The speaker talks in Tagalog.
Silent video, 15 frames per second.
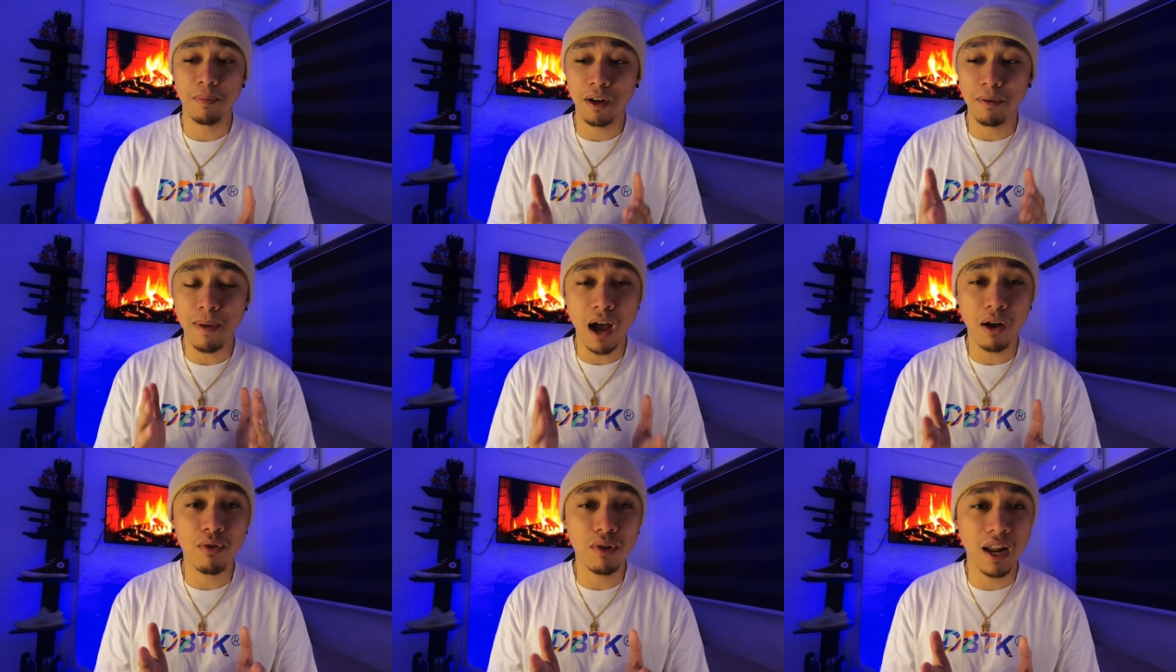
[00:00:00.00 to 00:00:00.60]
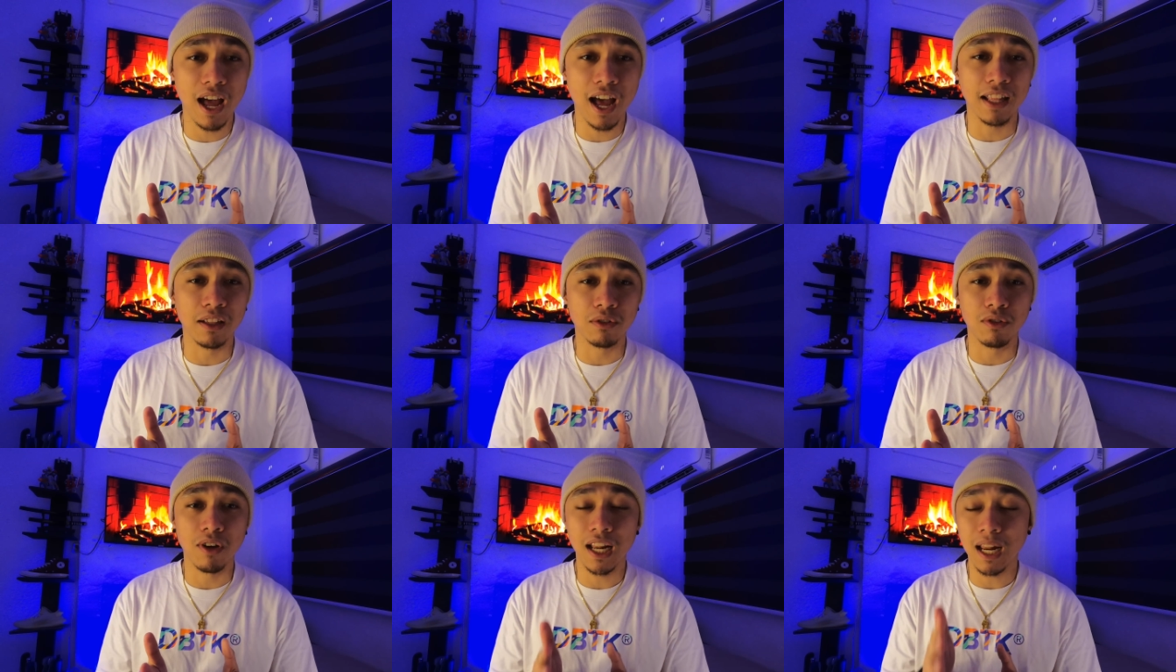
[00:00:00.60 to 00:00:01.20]
Pero bago ang
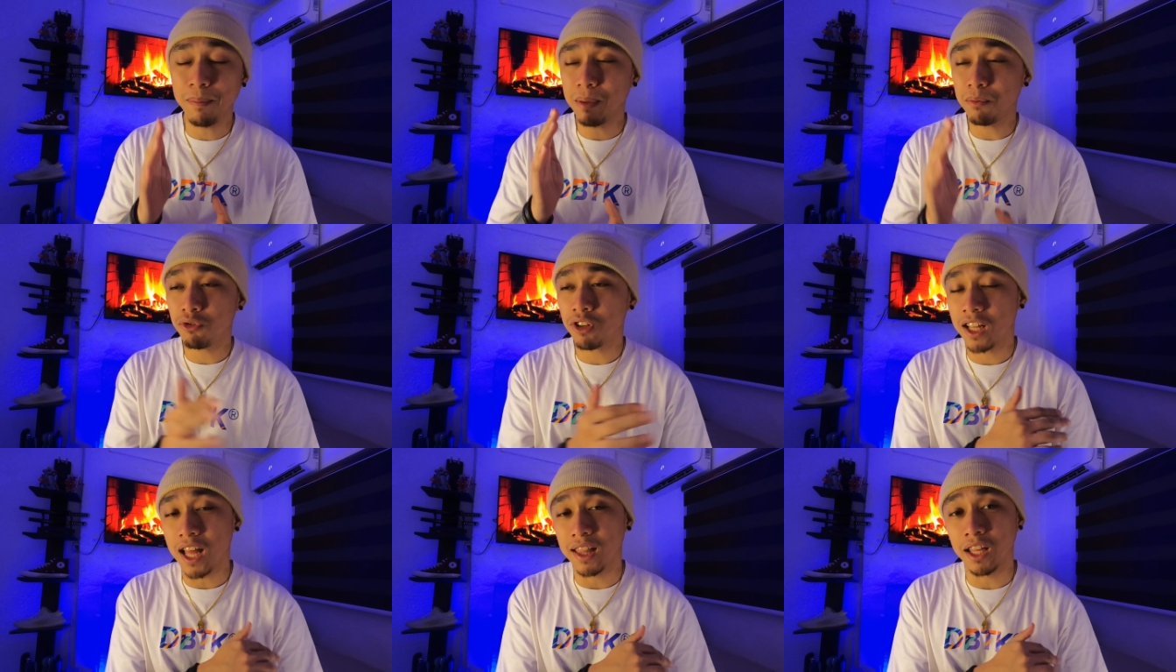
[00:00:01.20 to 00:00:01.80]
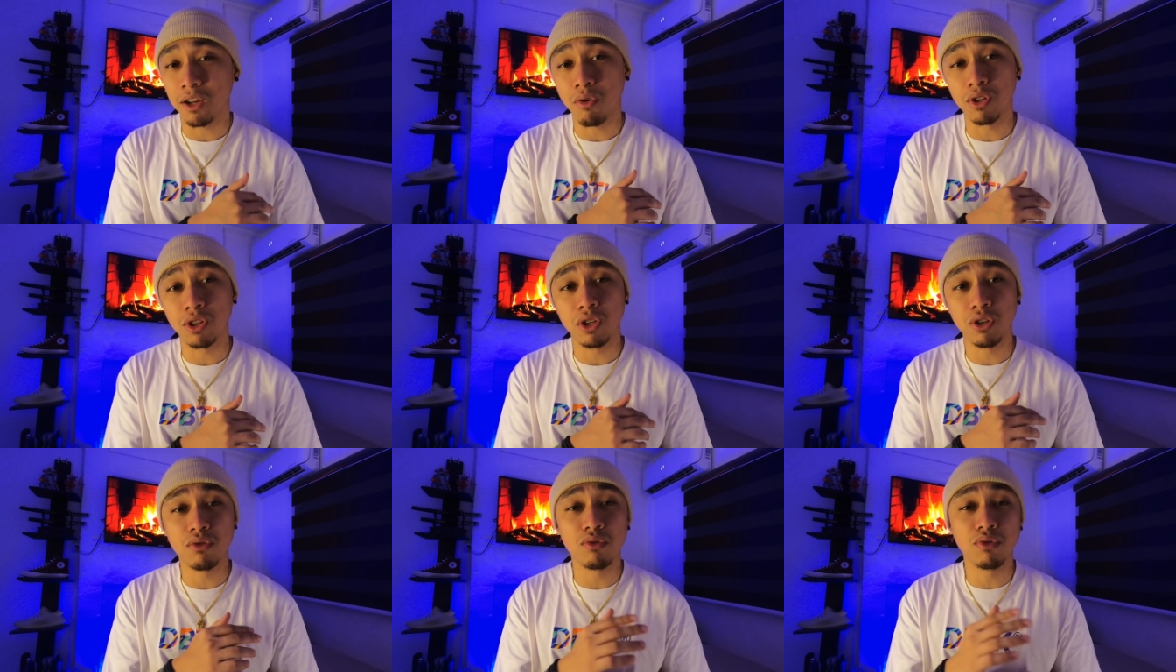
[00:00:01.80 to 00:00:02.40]
lahat, no? alamin muna natin kung
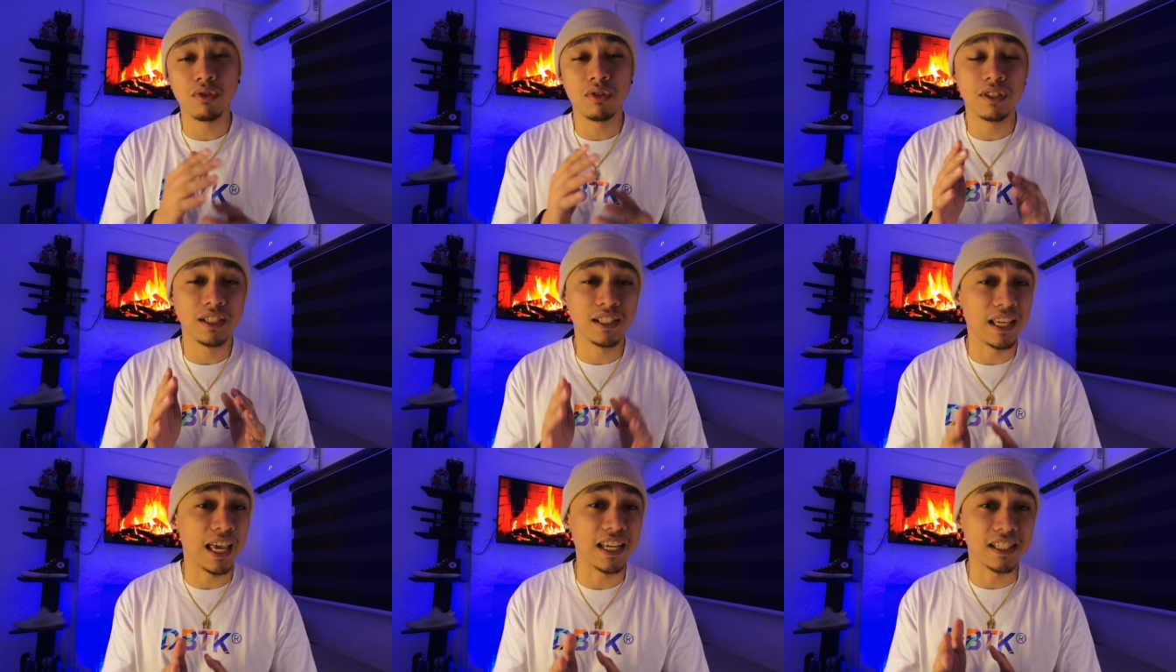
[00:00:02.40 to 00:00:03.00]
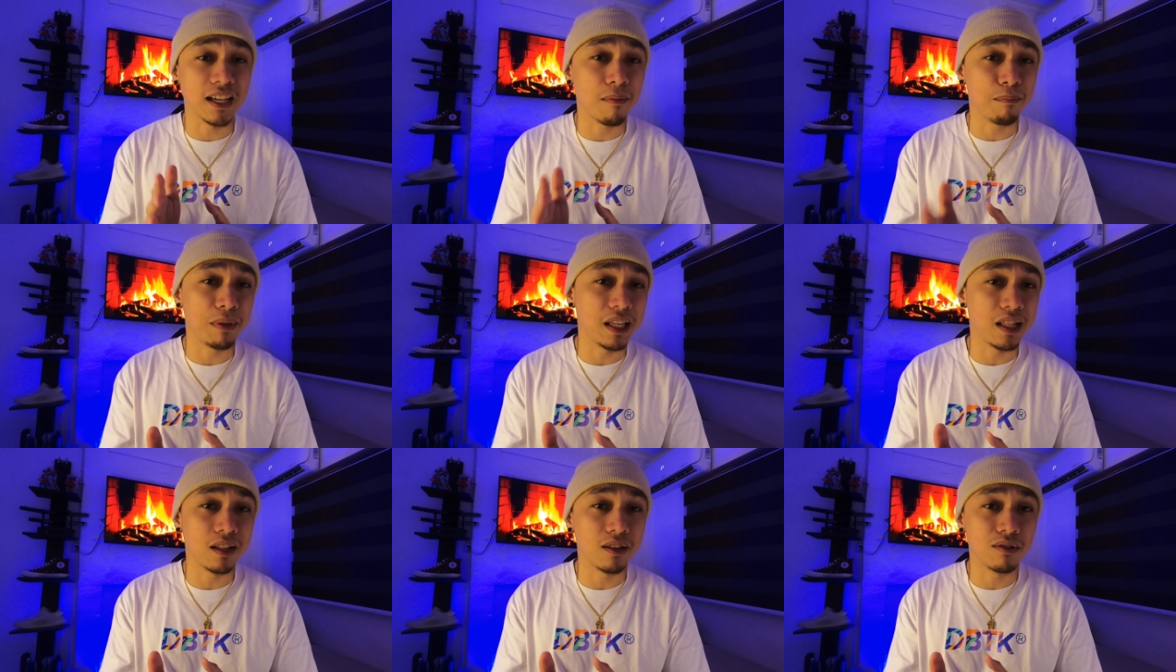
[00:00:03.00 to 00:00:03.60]
ano yung sex
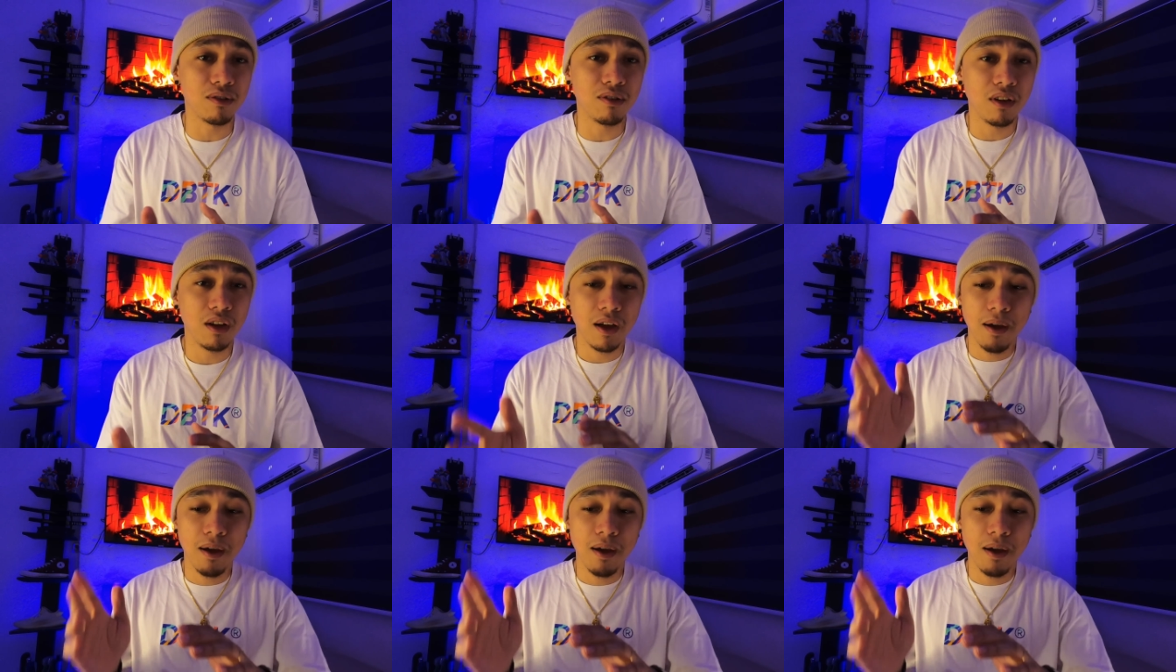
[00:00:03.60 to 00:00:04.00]
appeal no?